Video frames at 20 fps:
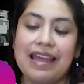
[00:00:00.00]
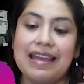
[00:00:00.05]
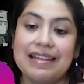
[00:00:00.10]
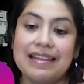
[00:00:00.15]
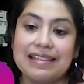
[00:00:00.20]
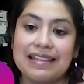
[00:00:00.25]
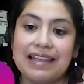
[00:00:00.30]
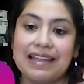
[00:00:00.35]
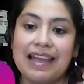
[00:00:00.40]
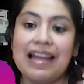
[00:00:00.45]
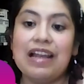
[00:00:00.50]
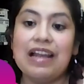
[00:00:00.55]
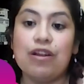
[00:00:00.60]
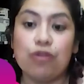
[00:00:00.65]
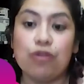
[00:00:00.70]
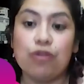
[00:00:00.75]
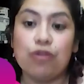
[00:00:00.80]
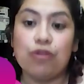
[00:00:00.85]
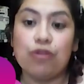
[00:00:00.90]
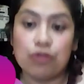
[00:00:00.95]
es que
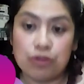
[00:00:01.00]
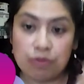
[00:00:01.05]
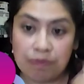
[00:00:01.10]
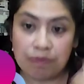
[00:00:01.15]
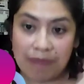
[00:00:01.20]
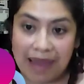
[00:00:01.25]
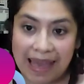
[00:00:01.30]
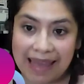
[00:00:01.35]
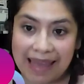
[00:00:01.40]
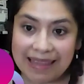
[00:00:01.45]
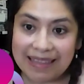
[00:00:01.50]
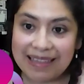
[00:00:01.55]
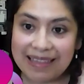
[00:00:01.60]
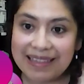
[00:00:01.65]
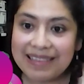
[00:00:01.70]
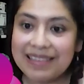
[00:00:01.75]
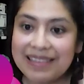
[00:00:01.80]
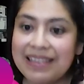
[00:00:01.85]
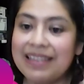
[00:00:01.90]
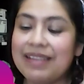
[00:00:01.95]
los
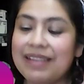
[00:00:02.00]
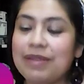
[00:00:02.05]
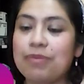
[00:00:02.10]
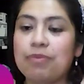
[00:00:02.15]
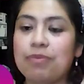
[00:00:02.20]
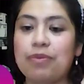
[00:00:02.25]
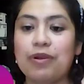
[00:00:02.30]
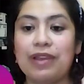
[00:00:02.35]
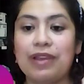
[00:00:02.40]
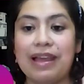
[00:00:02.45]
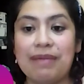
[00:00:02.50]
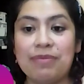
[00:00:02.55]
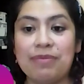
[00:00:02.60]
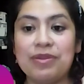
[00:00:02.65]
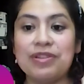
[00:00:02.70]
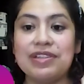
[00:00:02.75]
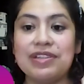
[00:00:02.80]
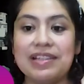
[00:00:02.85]
padres podamos